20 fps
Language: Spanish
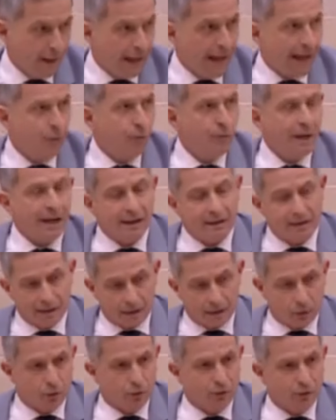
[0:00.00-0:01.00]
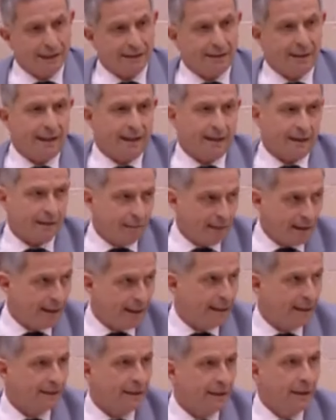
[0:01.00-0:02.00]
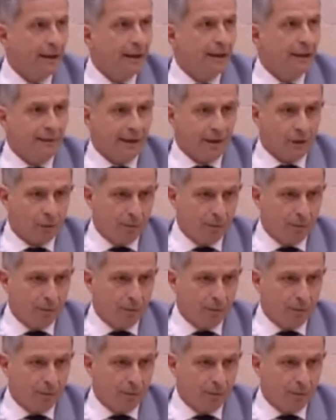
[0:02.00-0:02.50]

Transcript: hay una ley de costas, de las riberas, del